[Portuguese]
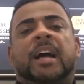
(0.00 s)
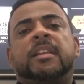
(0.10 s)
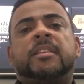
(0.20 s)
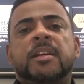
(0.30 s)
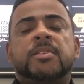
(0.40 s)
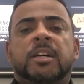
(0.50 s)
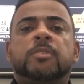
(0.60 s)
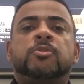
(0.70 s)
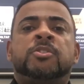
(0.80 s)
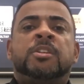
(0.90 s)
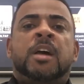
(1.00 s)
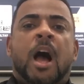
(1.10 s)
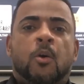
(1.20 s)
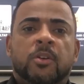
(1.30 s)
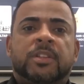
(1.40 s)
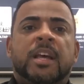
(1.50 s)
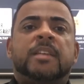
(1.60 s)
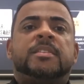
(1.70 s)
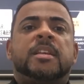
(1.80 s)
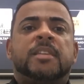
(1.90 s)
a cada três anos
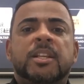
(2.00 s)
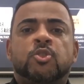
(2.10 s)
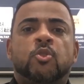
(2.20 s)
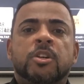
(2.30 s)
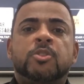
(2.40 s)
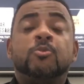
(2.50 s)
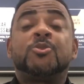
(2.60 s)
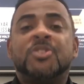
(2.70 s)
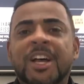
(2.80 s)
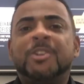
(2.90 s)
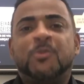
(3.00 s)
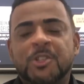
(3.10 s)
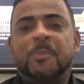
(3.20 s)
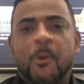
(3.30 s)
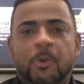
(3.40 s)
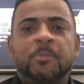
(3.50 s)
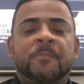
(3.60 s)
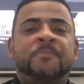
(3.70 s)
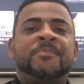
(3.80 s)
acontecem as eleições no Santos Futebol Clube.